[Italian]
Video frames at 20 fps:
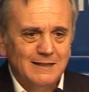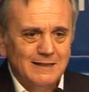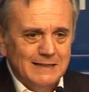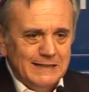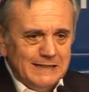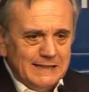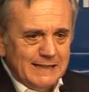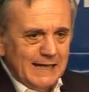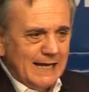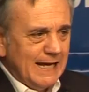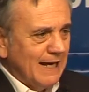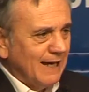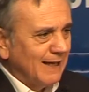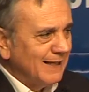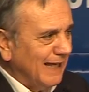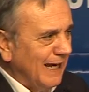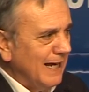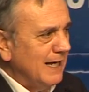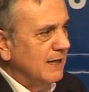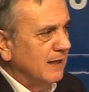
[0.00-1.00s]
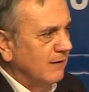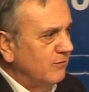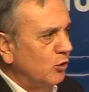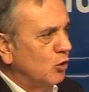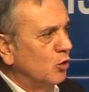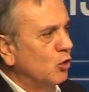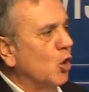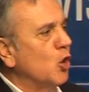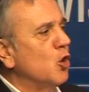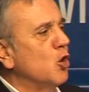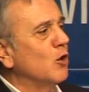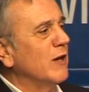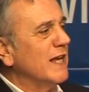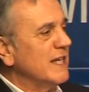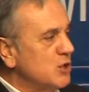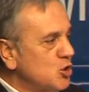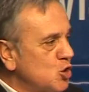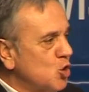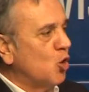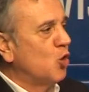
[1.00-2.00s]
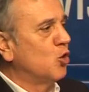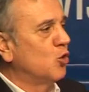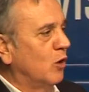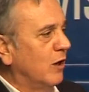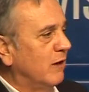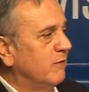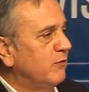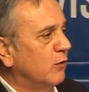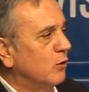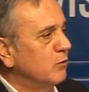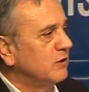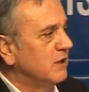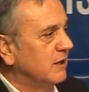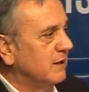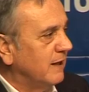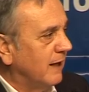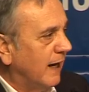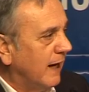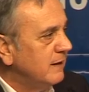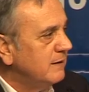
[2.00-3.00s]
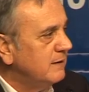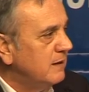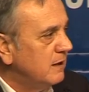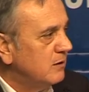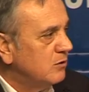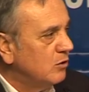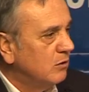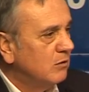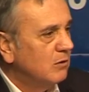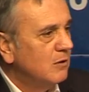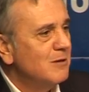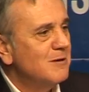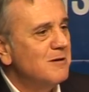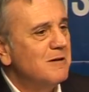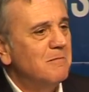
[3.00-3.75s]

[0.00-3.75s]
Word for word: l'idea che il lavoro non è solo la fonte di reddito,